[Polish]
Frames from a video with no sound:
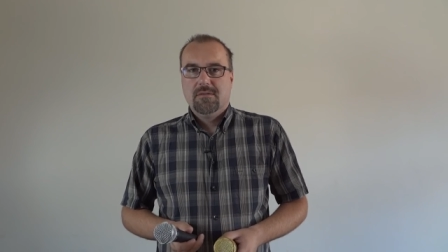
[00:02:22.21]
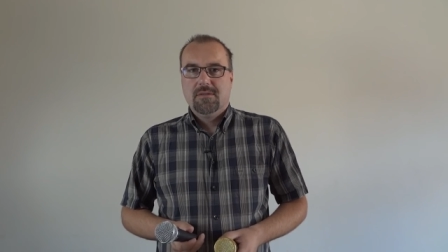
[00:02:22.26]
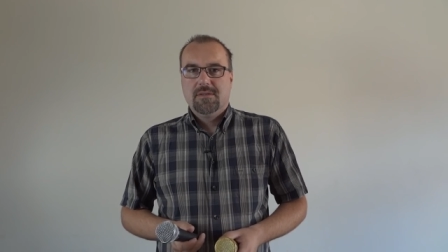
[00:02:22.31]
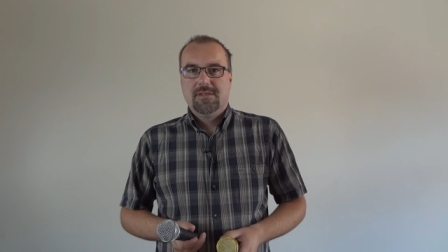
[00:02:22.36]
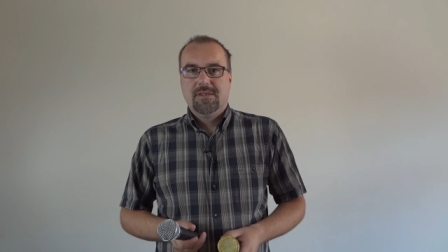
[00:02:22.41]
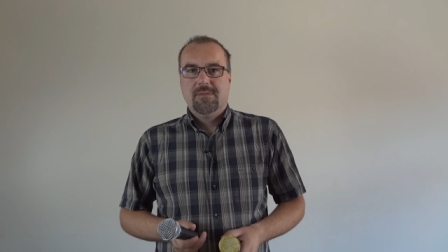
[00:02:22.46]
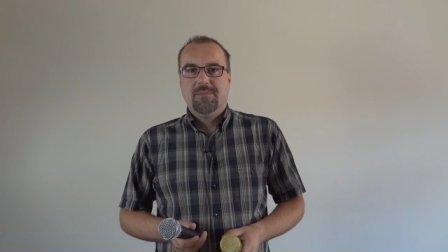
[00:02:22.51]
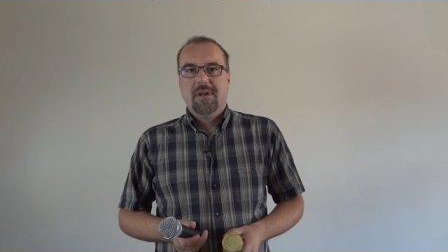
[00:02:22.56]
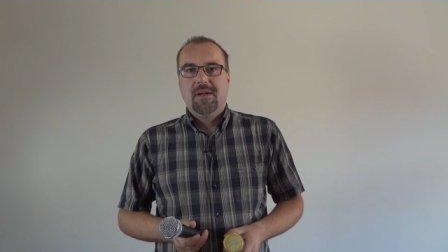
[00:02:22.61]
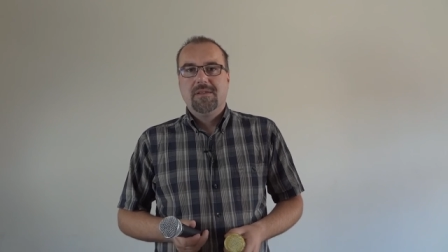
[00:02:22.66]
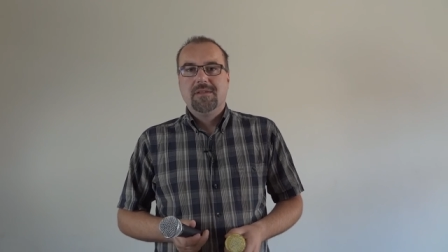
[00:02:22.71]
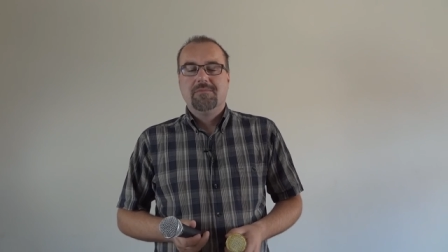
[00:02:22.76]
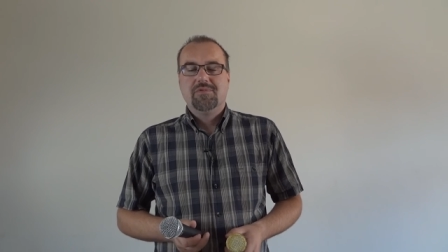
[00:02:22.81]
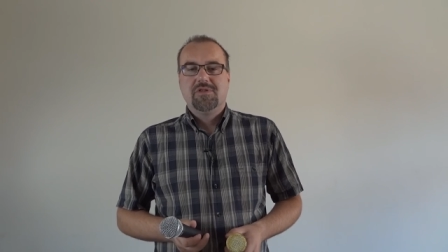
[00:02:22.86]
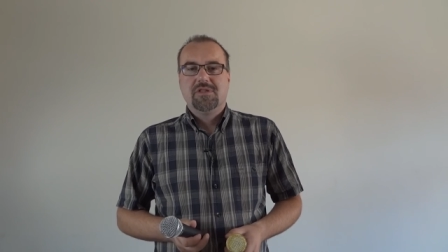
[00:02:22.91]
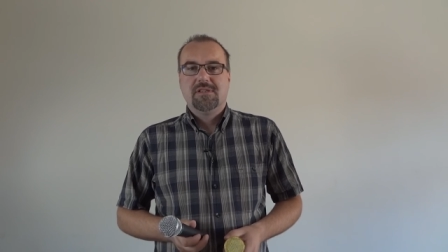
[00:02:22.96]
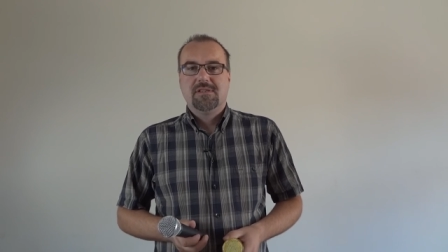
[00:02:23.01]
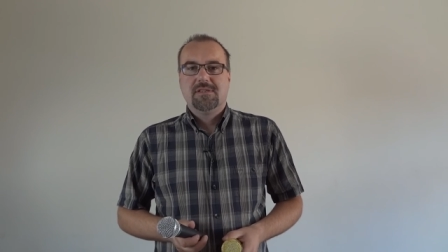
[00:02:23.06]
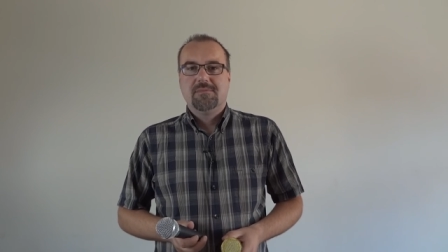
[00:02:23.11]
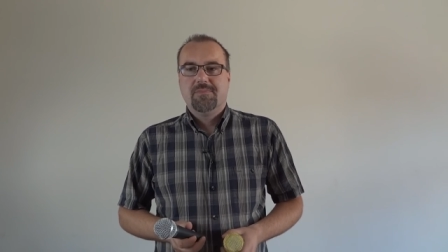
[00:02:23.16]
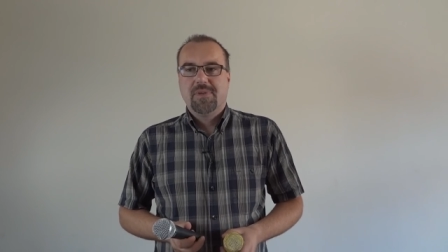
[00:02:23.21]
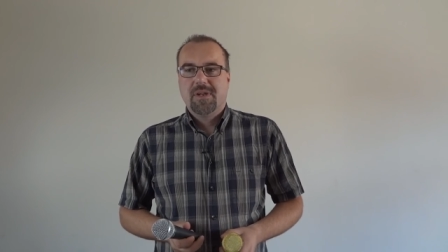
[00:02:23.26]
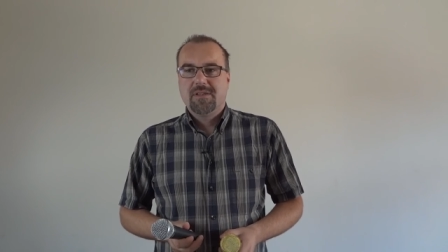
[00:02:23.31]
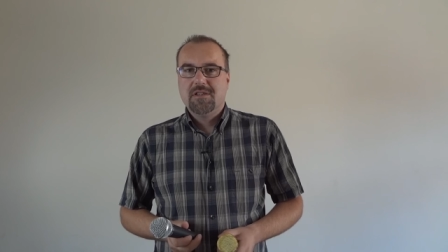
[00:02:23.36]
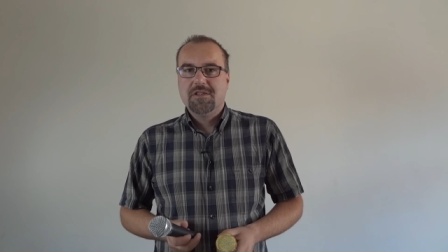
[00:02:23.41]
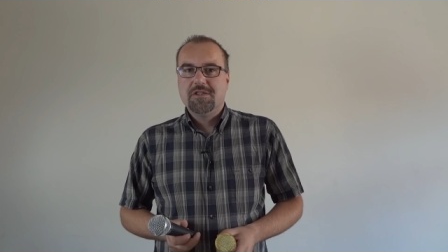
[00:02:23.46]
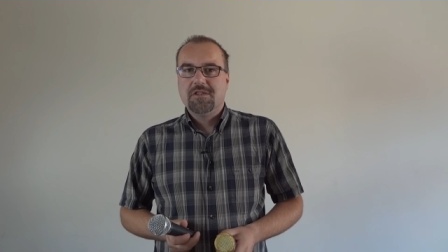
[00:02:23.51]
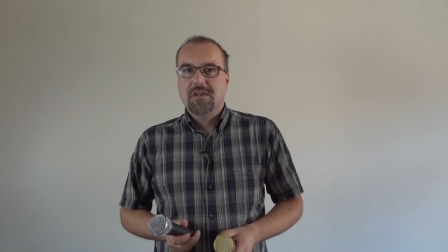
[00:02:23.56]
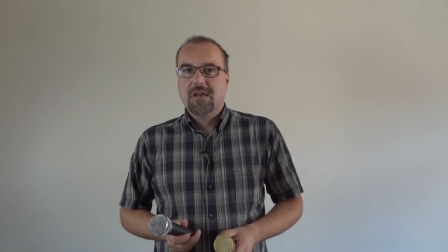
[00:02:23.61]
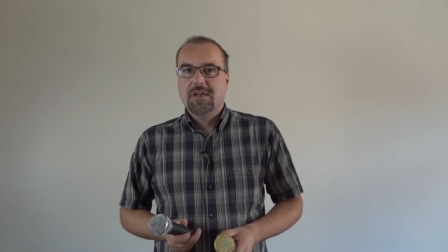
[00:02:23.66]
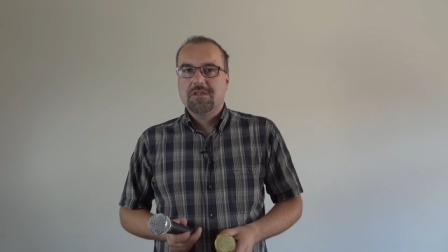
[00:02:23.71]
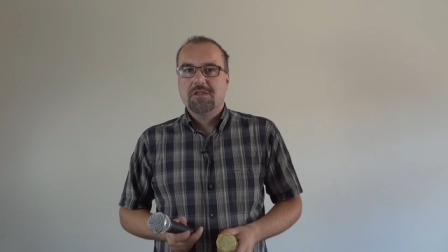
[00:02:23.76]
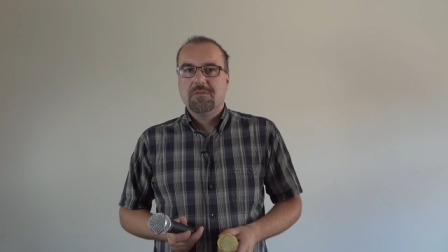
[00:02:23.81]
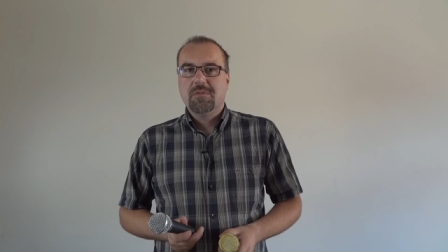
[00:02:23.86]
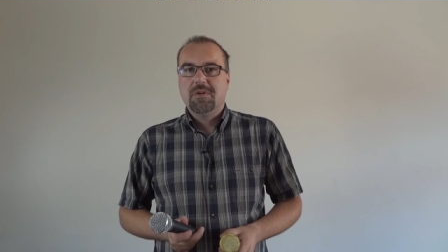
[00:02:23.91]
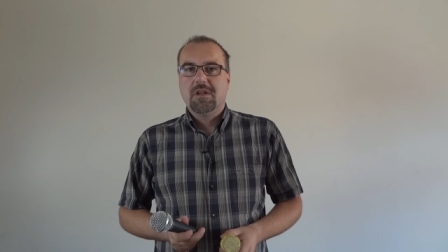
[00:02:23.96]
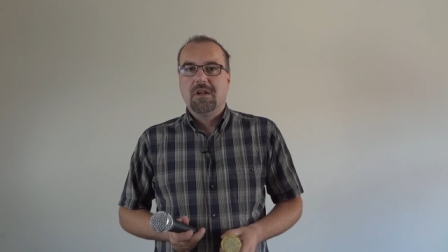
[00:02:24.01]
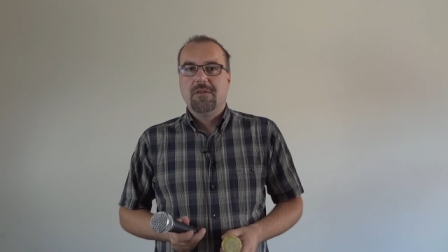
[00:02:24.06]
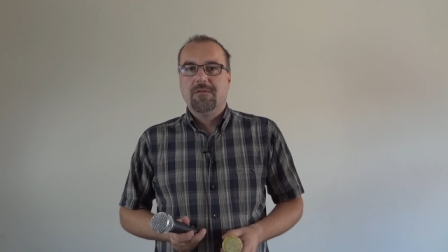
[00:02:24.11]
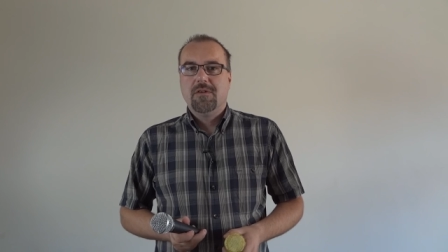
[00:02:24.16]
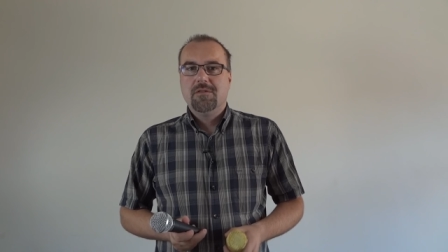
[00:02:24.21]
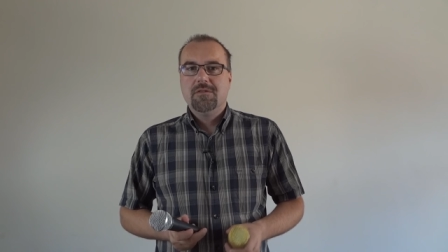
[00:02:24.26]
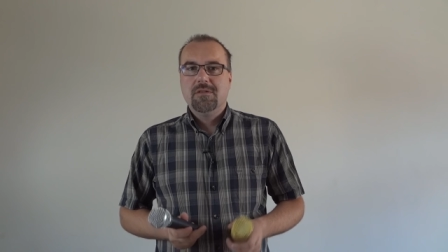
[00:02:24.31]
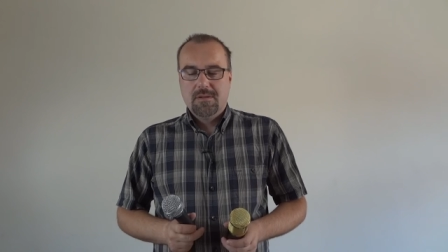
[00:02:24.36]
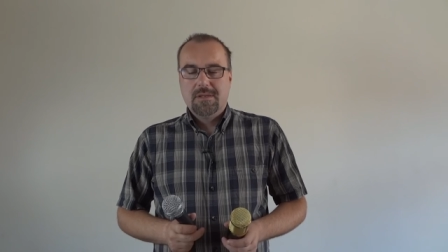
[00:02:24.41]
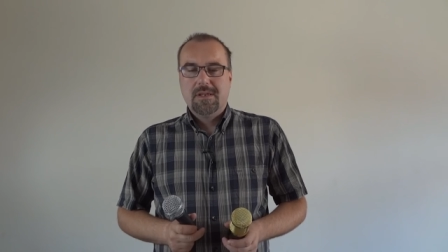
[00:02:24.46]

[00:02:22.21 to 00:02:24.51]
zebrany przez praktycznie każdy mikrofon.